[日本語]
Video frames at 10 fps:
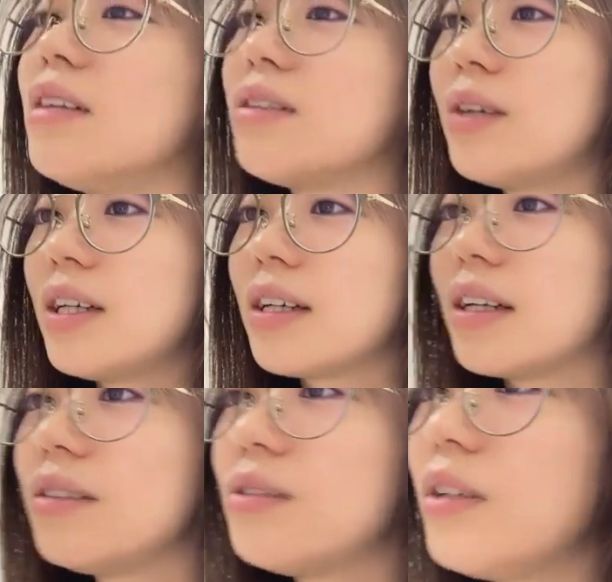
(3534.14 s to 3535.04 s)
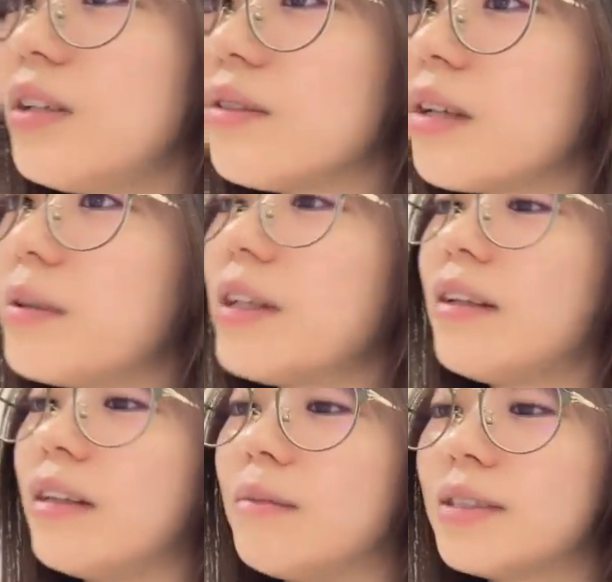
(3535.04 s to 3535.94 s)
の後は軽くご飯を食べ
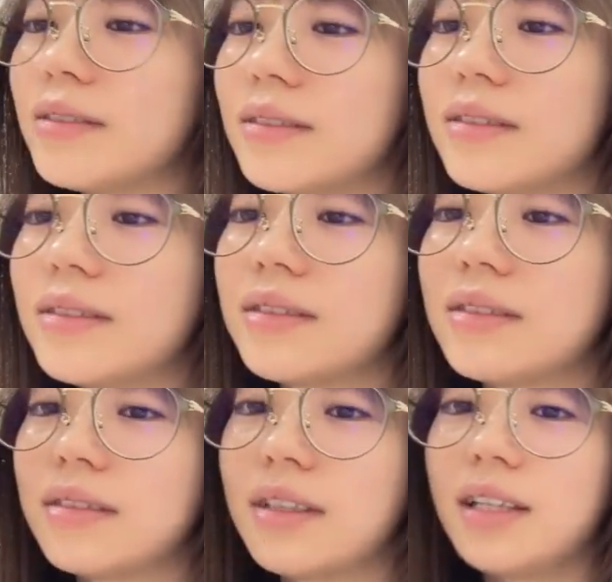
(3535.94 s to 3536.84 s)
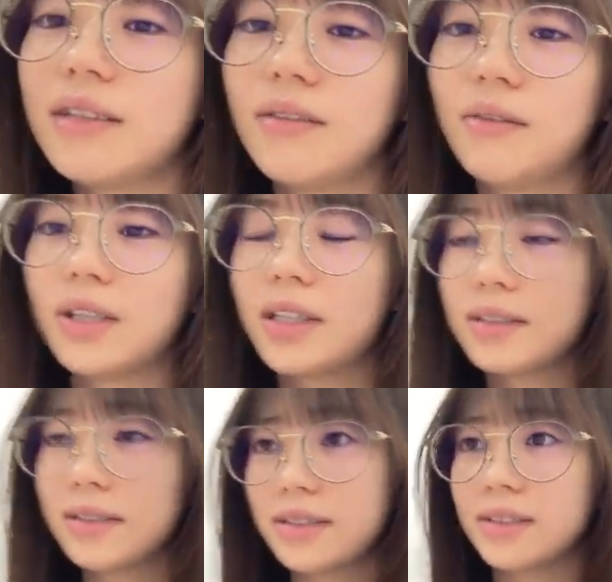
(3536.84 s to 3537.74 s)
て寝ますはいお腹が
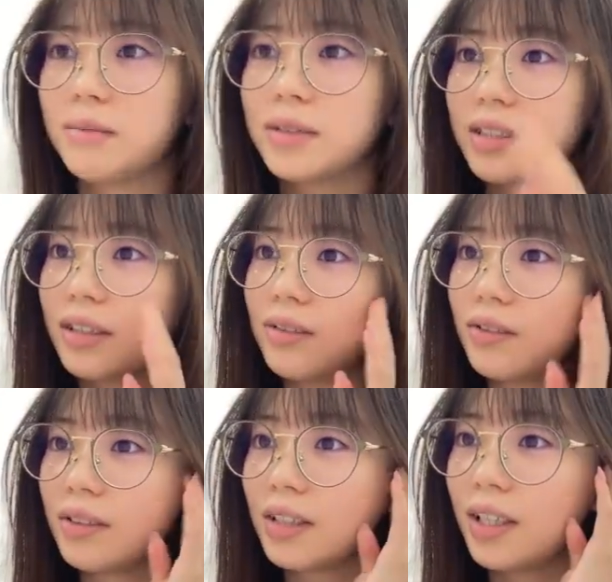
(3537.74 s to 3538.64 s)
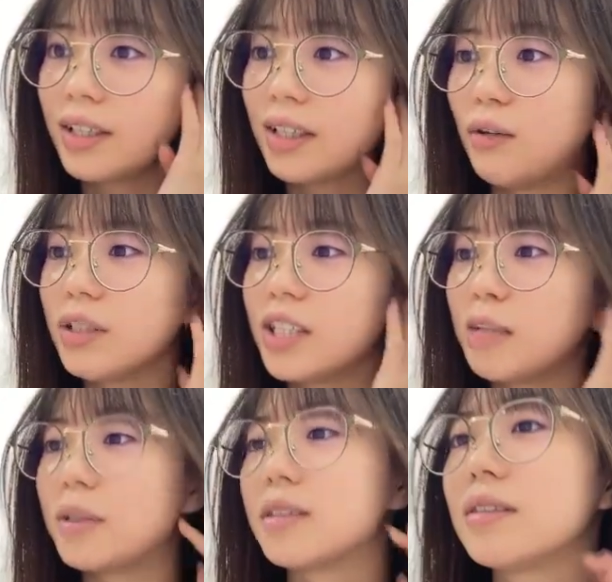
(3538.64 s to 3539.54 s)
空きすぎました倒れちゃ
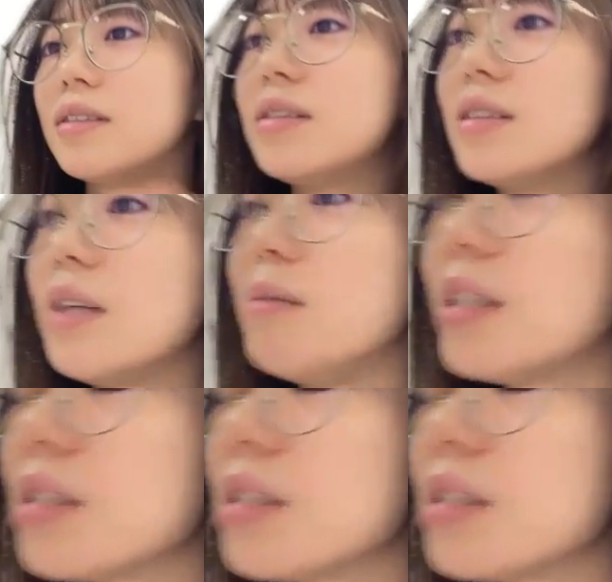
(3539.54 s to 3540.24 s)
いますじゃあ皆